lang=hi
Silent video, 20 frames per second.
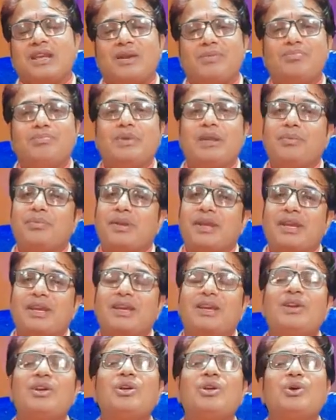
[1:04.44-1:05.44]
से हम निपटे
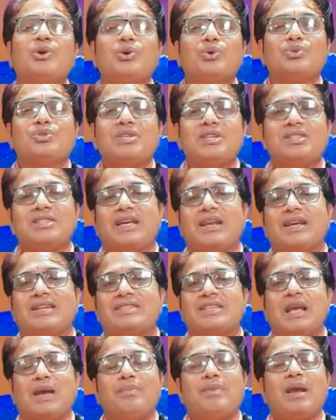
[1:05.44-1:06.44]
हैं उसी तरह
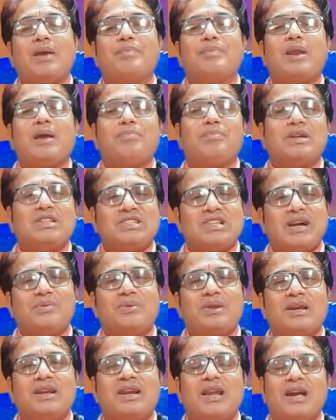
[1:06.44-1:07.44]
से हमें अपना बचाव
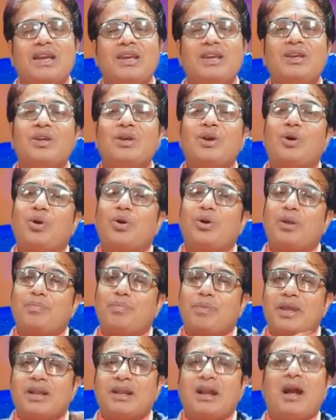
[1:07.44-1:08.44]
बचाव रखना है और
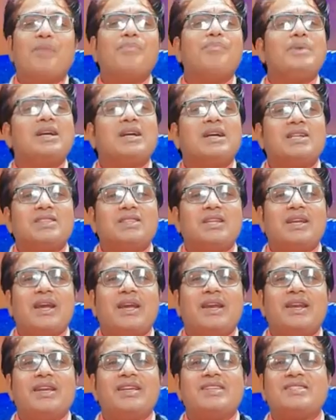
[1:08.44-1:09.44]
अपने काम भी करते
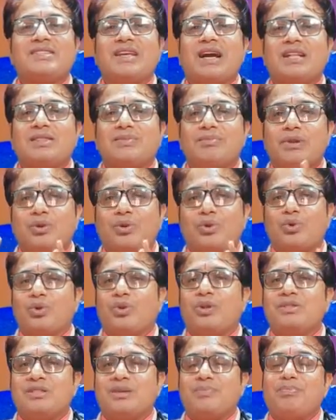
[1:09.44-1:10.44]
रहने हैं साथ में
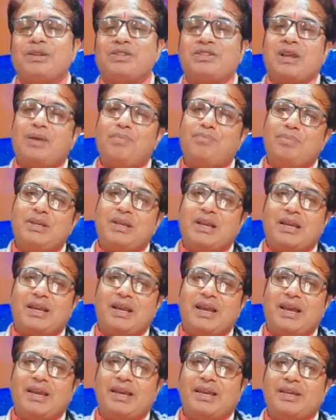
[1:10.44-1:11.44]
कोरोना से बचाव भी
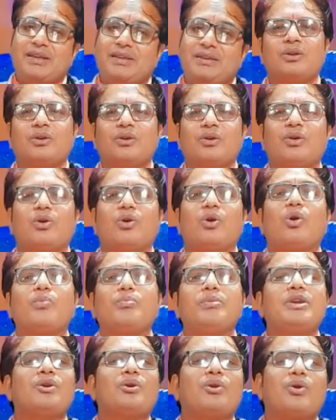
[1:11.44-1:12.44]
रखना है
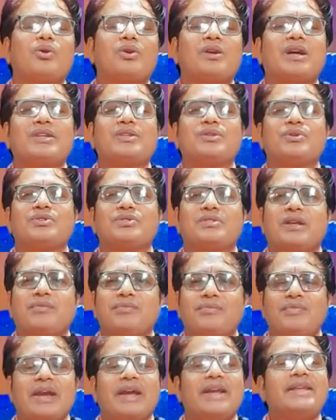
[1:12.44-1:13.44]
ओमिक्रॉन का जो
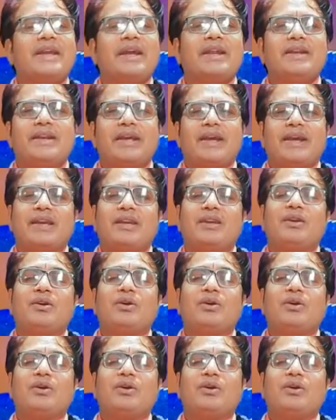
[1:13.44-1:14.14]
सब वेरिएंट है